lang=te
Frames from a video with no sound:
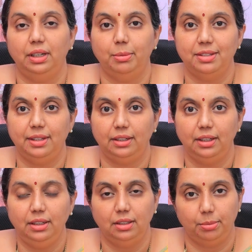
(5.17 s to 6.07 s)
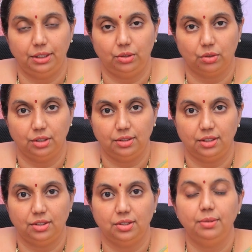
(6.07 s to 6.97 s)
నమస్తే అండి నా పేరు డాక్టర్
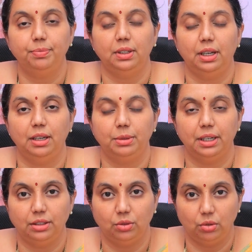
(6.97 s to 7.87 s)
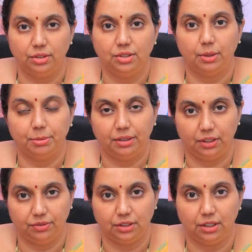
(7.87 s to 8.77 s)
శిరీష ఐఎమ్ గైనకాలజిస్ట్ ఫ్రమ్
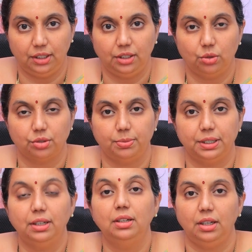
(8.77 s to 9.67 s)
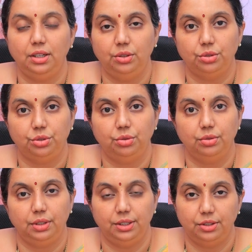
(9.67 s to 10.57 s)
మధుర ఫర్టిలిటీ హాస్పిటల్ ఈ రోజు
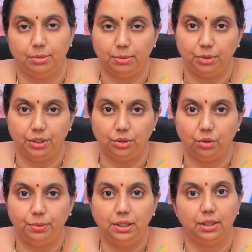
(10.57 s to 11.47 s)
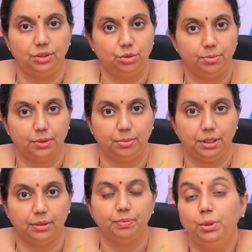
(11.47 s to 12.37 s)
నేను చెప్పబోయే టాపిక్
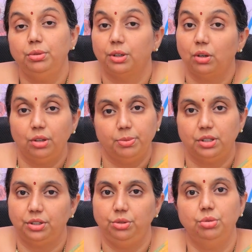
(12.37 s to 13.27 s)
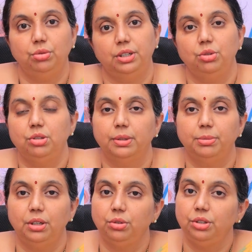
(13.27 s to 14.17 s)
అజోస్పామియా ఇప్పుడు నాన్ అబ్స్ట్రక్టివ్
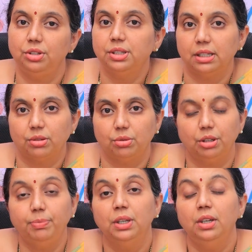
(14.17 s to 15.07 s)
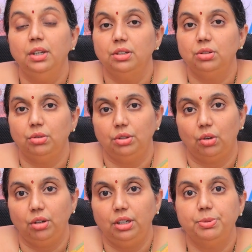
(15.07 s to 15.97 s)
అజోస్పామియా గురించి తెలుసుకుందాం సో
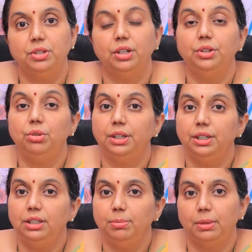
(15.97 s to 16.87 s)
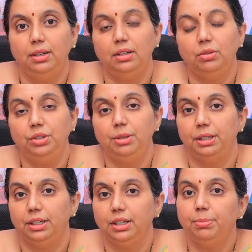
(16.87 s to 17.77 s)
నాన్ అబ్స్ట్రక్టివ్ అనేది మళ్ళా ఉండి
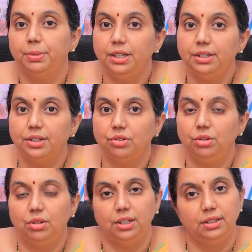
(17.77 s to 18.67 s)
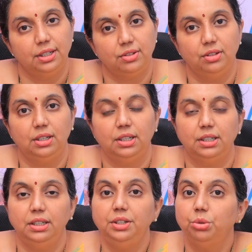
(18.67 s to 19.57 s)
మనకి ప్రీ టెస్టికులర్ టెస్టికులర్
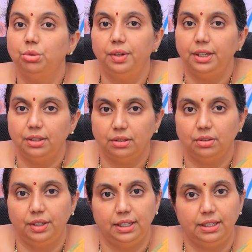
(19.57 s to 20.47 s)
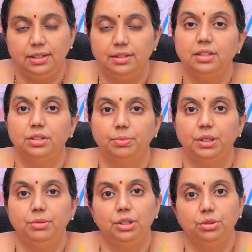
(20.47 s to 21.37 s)
అని టూ వే వెరైటీస్గా
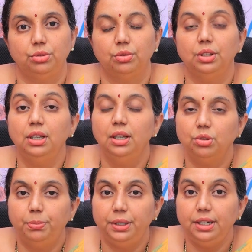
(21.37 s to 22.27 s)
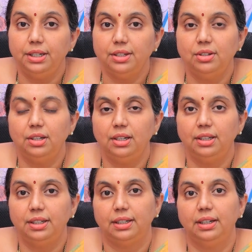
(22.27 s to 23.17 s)
చెప్పడం జరుగుతుంది సో ప్రీ
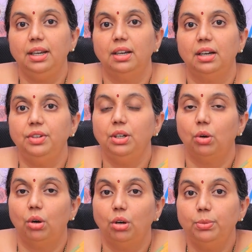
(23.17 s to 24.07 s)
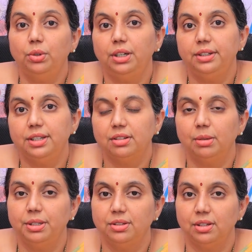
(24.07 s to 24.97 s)
టెస్టికులర్ అంటే అవి హార్మోనల్
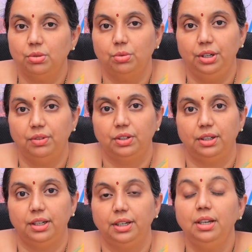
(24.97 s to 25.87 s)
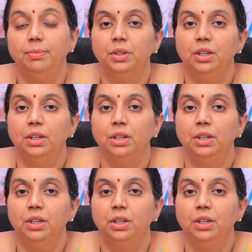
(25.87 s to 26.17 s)
డిస్టర్బెన్సెస్ ఉన్న వాళ్ళని